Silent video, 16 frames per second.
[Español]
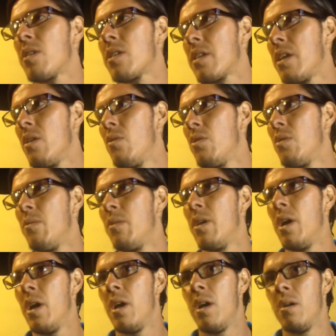que tiene uno
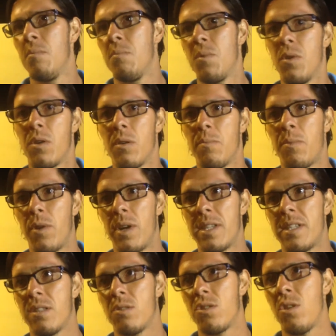por, la
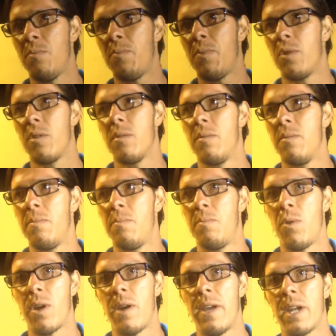institución, por,
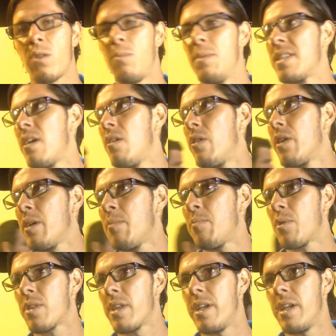por, haber comenzado ahí,
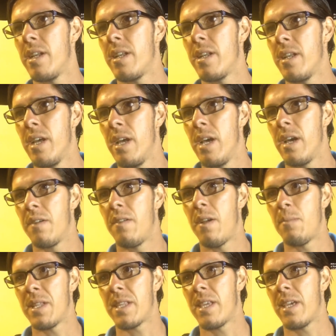por tener
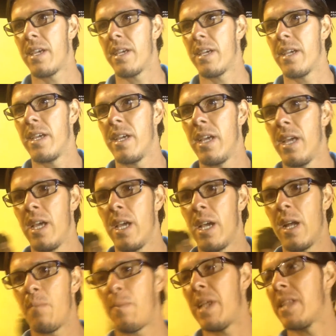realmente
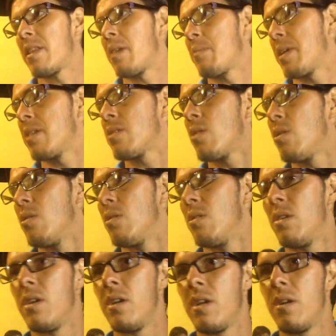el planteamiento
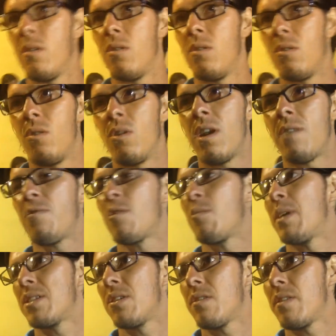o, la
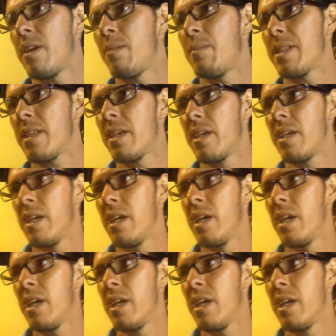formación realmente